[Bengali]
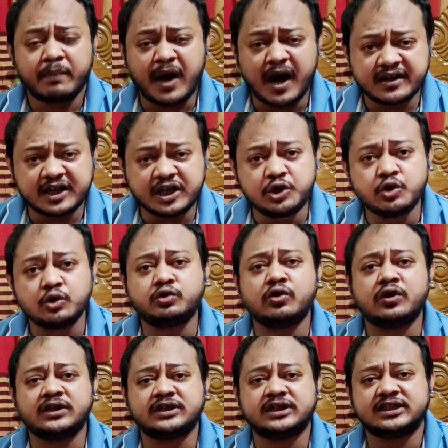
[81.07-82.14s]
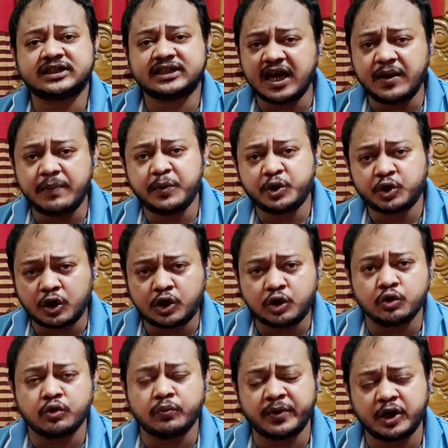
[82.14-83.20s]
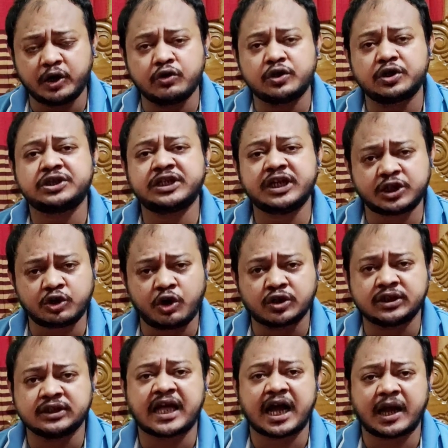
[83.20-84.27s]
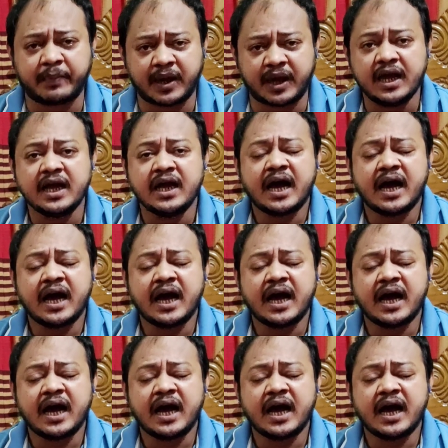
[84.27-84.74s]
মার্কিন যুক্তরাষ্ট্রে সেই বিষয়টিও ভিডিওর শেষ অংশে থাকবে